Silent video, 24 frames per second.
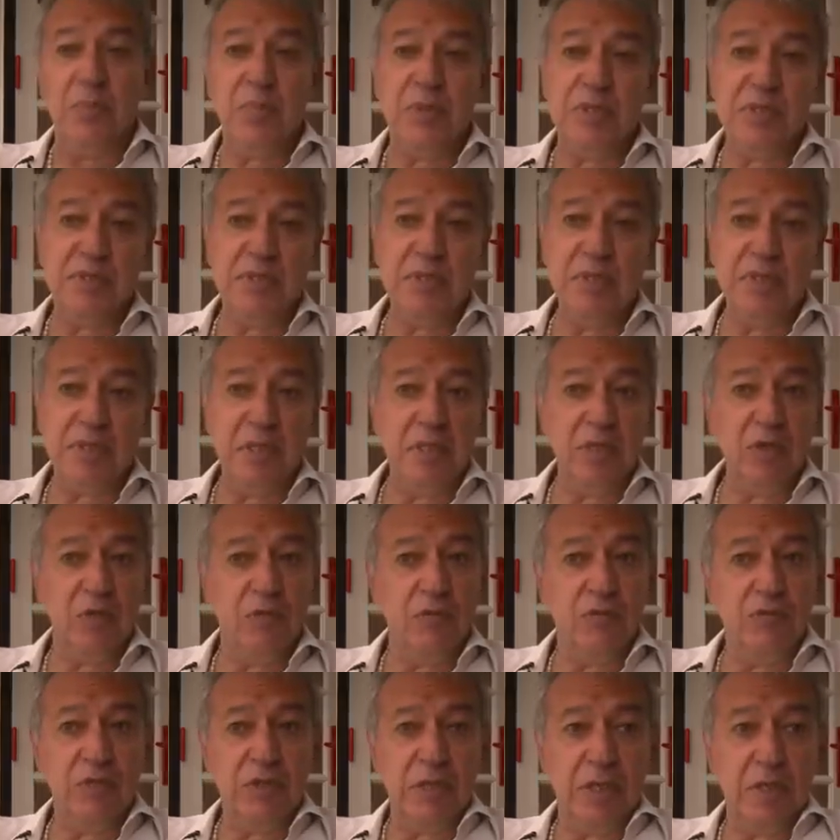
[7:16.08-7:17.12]
implicites, c'est-à-dire
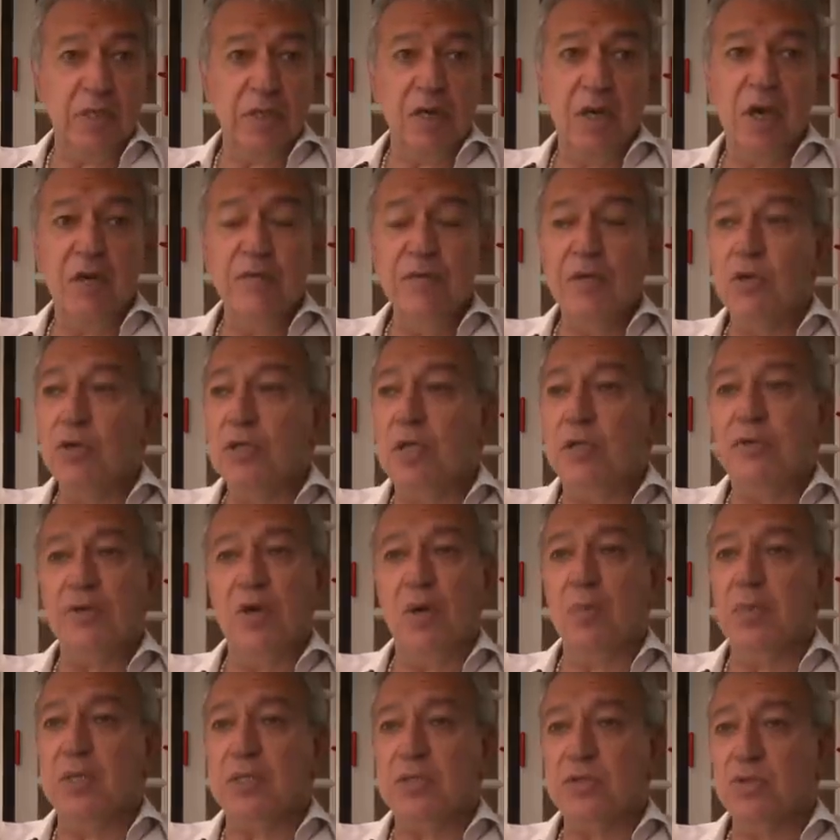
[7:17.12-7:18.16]
que vous êtes environné de
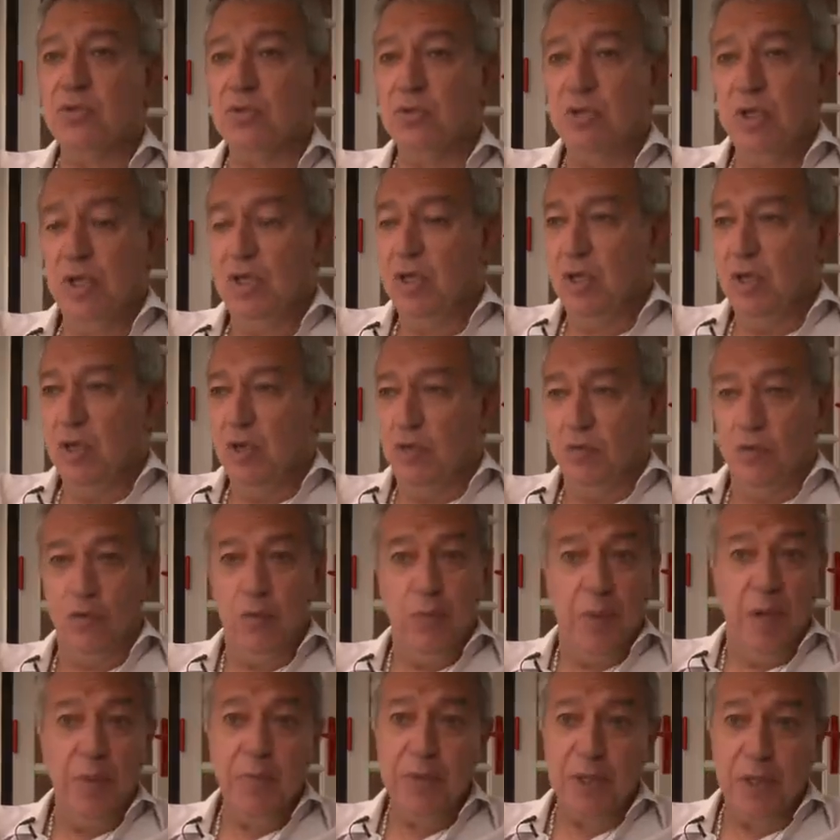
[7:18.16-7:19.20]
francs-maçons,
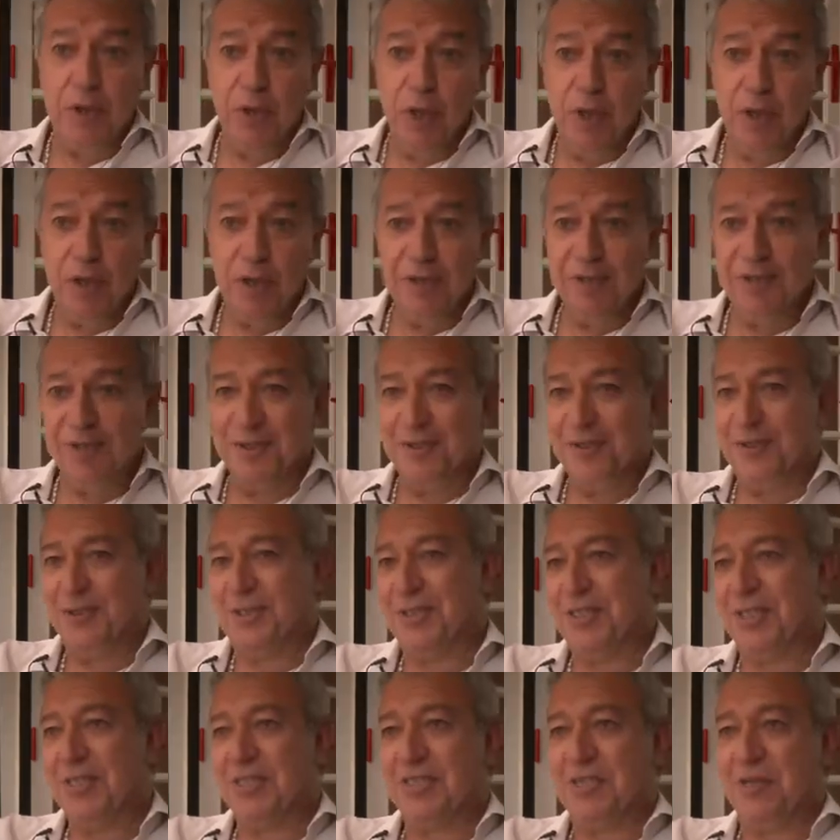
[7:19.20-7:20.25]
vous-même d'ailleurs, euh,
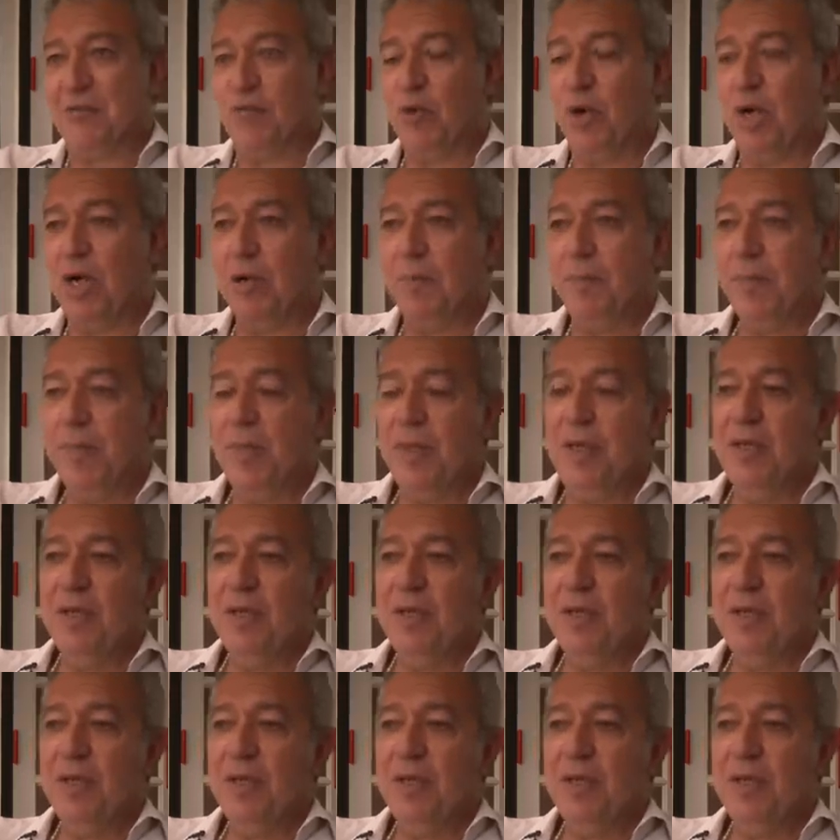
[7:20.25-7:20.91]
sans le savoir.